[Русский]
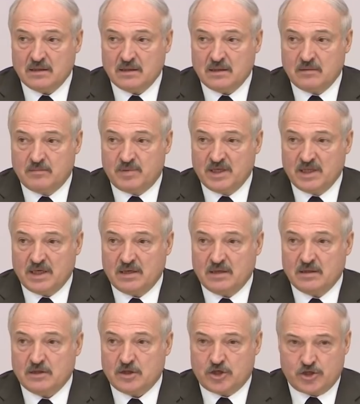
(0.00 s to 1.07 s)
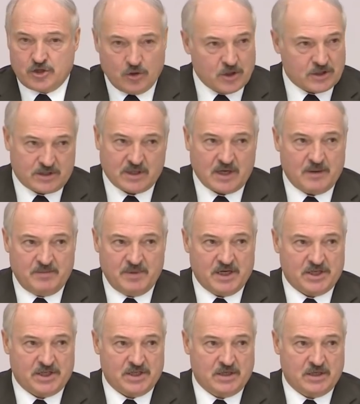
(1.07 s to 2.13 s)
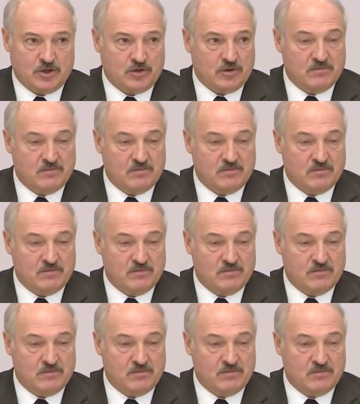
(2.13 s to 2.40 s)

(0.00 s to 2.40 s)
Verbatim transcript: Э, было жестко обещано,